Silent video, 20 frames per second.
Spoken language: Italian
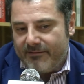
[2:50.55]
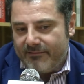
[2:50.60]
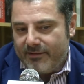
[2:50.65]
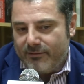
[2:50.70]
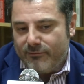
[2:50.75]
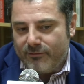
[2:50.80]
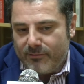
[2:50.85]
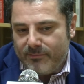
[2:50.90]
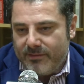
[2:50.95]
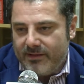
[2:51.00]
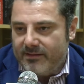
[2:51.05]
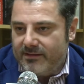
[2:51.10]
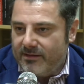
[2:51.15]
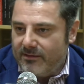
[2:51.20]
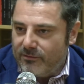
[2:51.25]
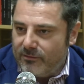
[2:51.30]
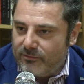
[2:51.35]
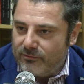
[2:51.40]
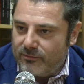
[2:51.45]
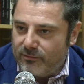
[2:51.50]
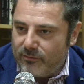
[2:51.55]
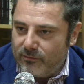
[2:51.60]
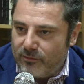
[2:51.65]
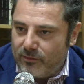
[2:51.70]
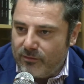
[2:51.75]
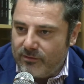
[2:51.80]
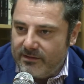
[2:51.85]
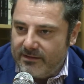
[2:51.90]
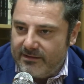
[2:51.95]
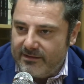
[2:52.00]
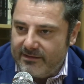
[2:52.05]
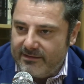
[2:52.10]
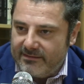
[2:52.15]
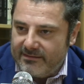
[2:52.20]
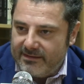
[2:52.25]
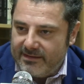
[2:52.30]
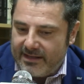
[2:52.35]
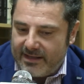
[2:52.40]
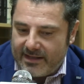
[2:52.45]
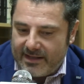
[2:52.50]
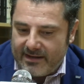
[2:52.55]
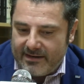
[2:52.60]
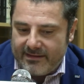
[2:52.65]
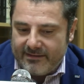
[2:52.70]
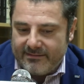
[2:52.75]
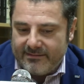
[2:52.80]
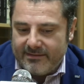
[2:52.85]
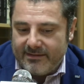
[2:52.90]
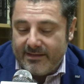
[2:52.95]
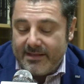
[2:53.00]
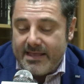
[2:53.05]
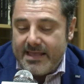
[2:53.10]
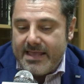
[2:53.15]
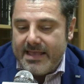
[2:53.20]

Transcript: eventualmente il nostro ruolo di sindacalisti.